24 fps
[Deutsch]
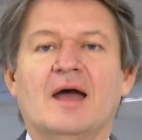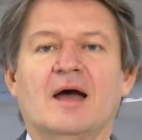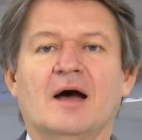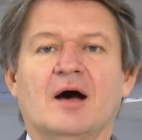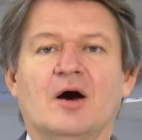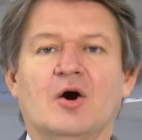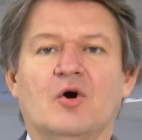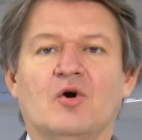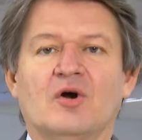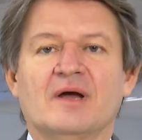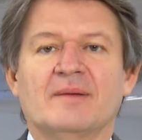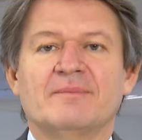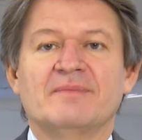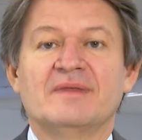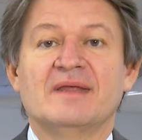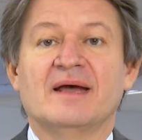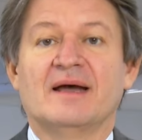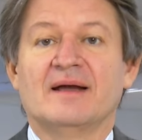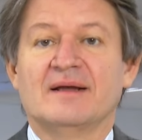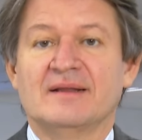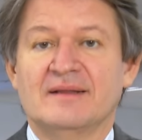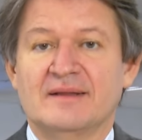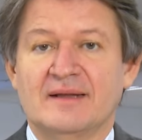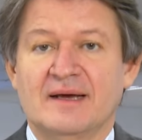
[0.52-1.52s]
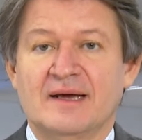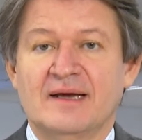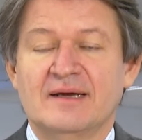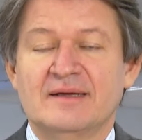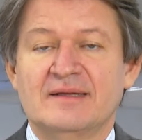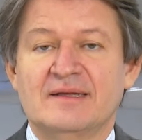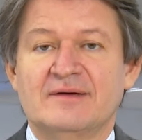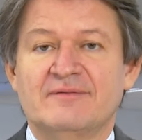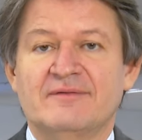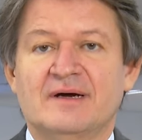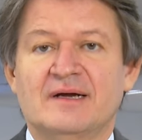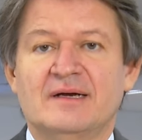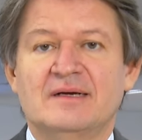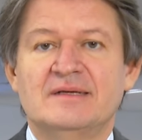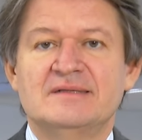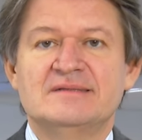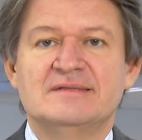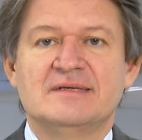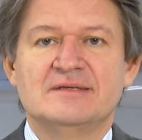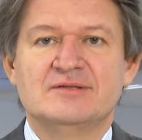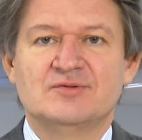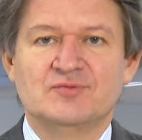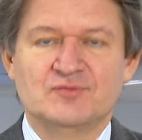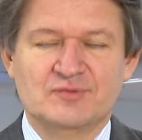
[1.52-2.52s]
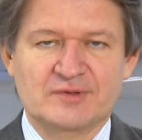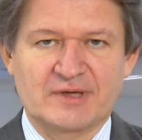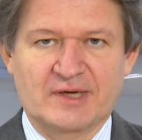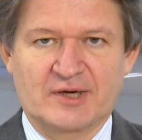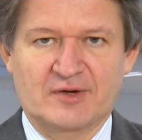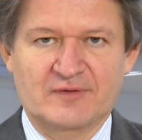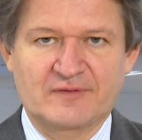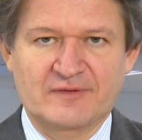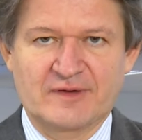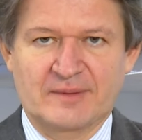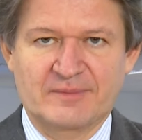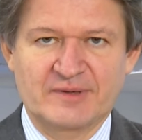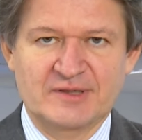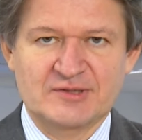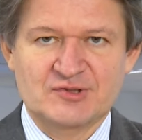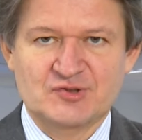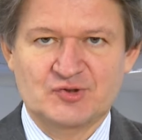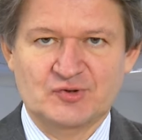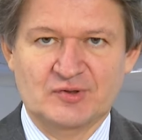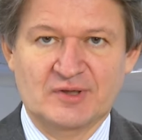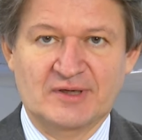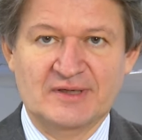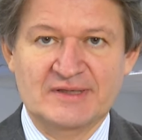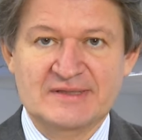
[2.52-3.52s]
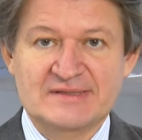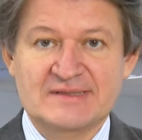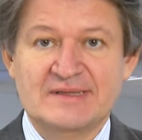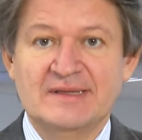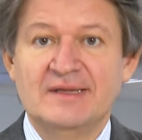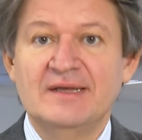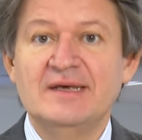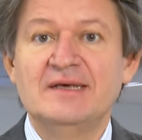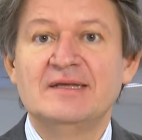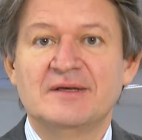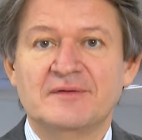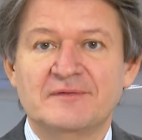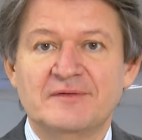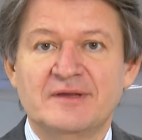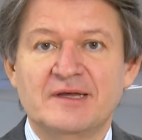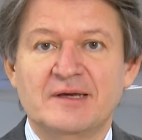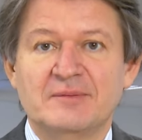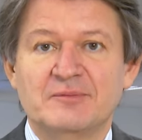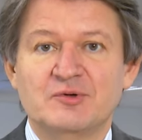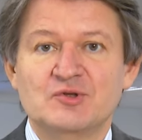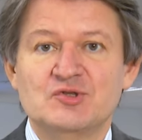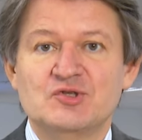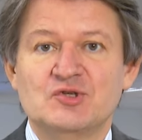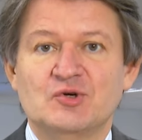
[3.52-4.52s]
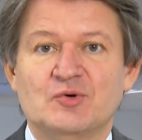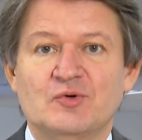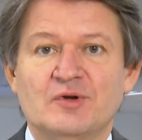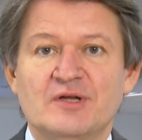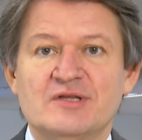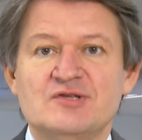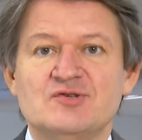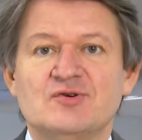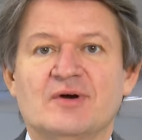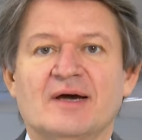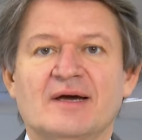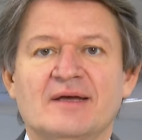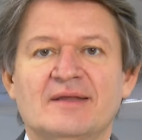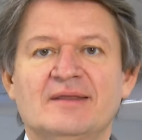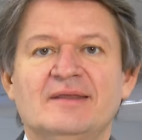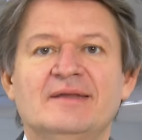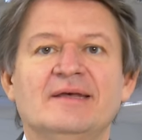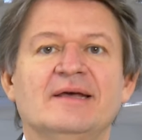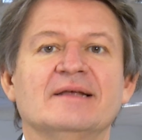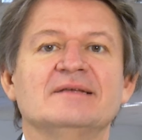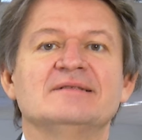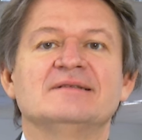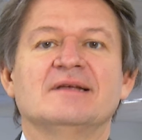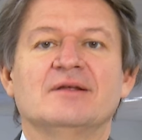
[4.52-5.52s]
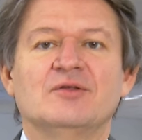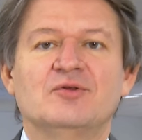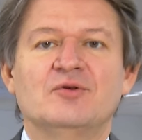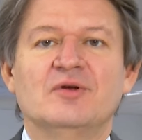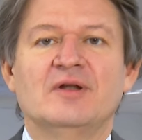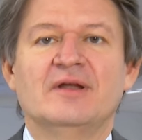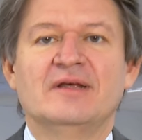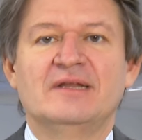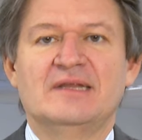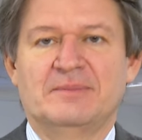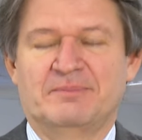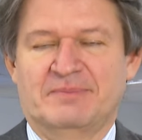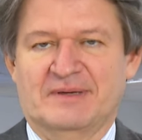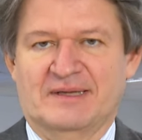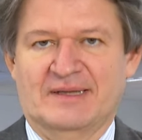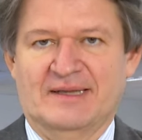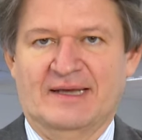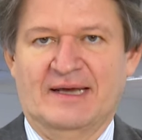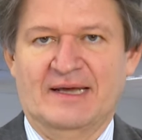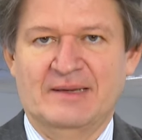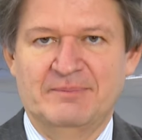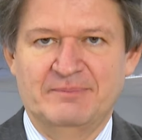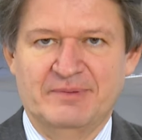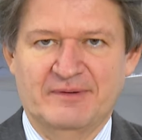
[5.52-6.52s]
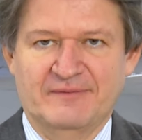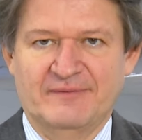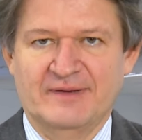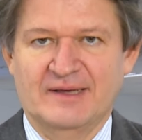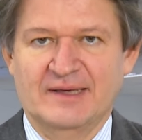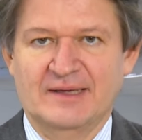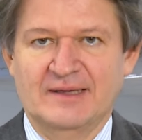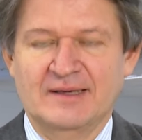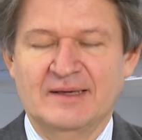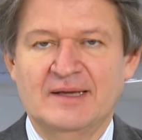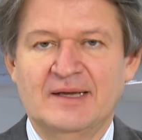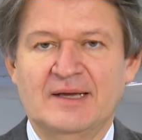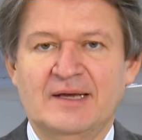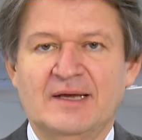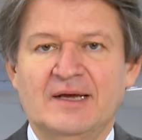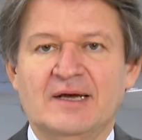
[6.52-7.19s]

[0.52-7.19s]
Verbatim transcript: Auch am Tag nach der Wahl ist es unsere Aufgabe als Journalisten, nicht auf die Emotionen zu achten, die jetzt natürlich die Parteien bewegen,